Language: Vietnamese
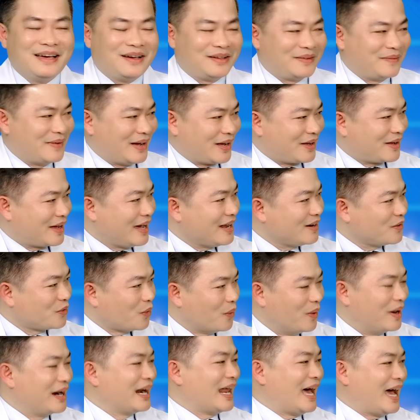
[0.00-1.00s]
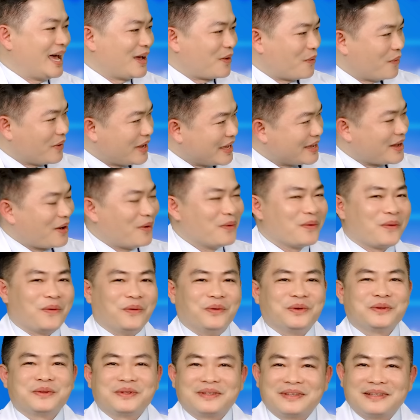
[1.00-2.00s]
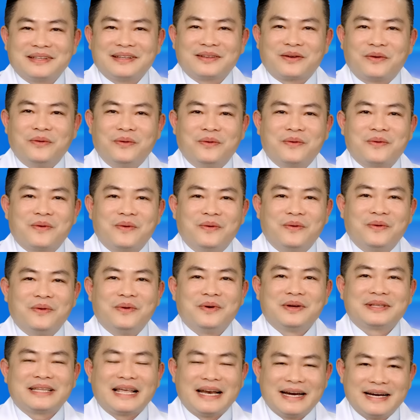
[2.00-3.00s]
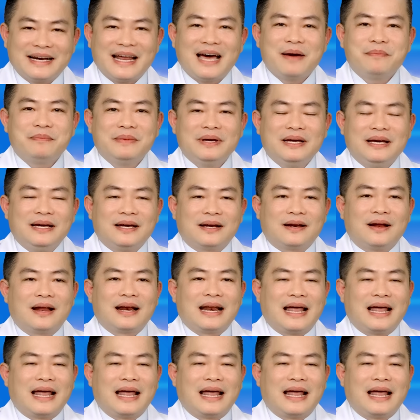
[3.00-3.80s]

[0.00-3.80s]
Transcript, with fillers: Và kết luận lại của cái câu của Thanh Ráp đó